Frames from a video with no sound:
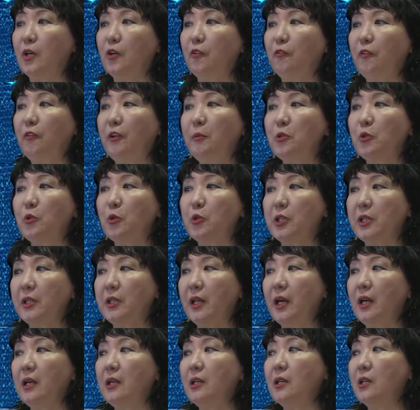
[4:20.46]
Фильм
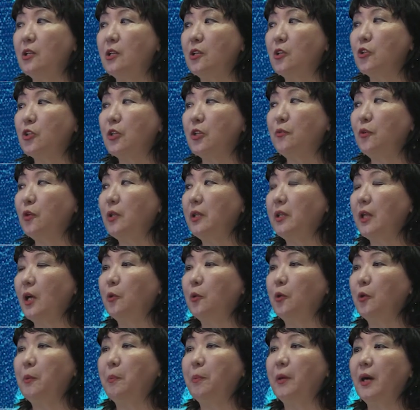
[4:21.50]
Шукшина «Живет
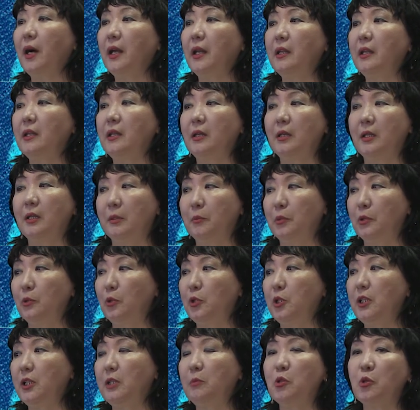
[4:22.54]
такой парень»
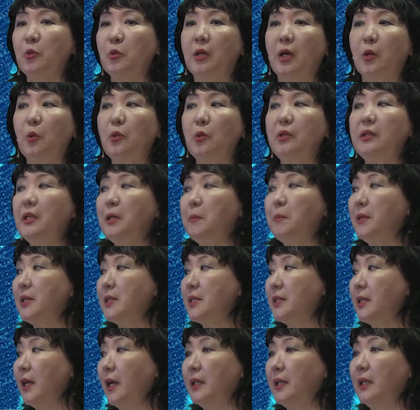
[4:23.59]
получил международное
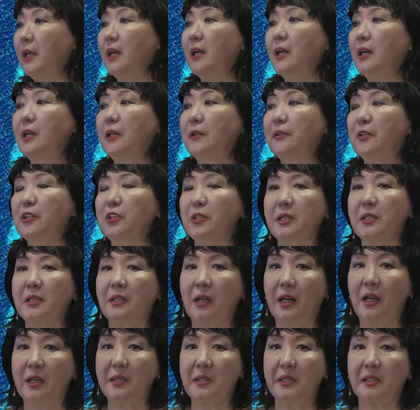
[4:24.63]
признание на
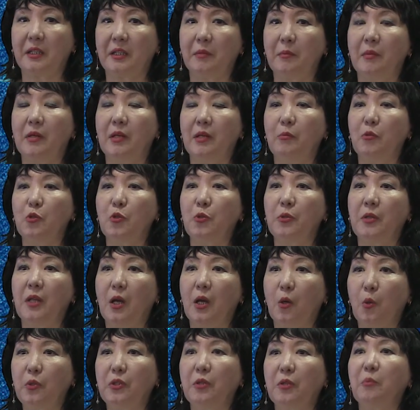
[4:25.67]
16-м
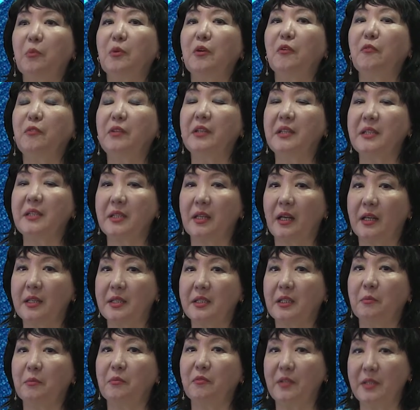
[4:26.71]
Международном
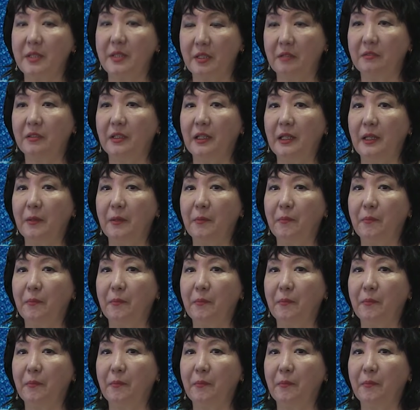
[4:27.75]
Венецианском фестивале.